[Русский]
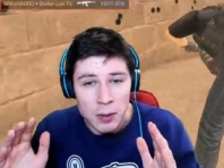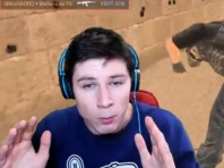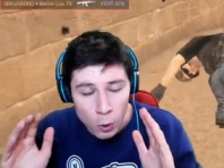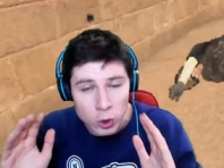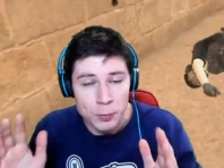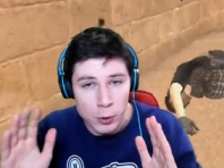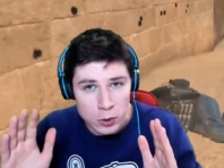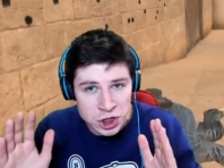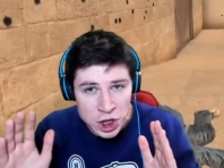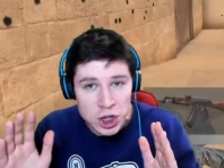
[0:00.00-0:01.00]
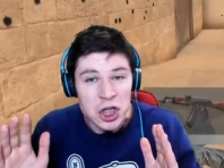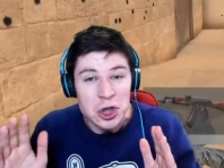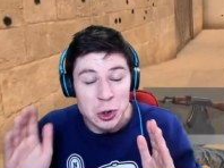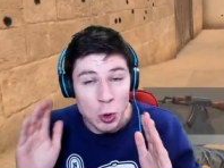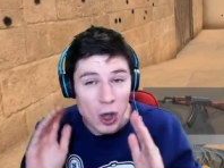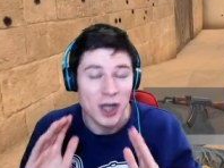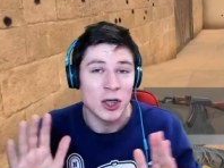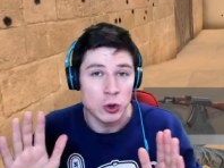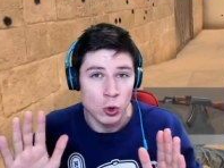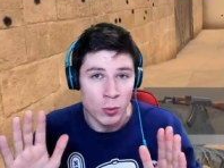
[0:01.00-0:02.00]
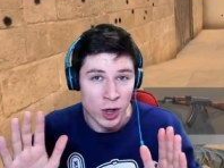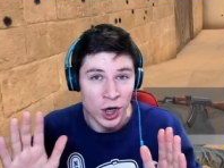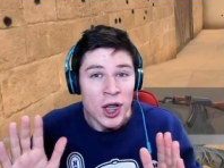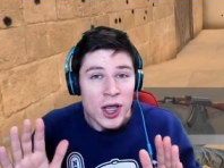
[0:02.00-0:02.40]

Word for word: могут получить только ютуберы.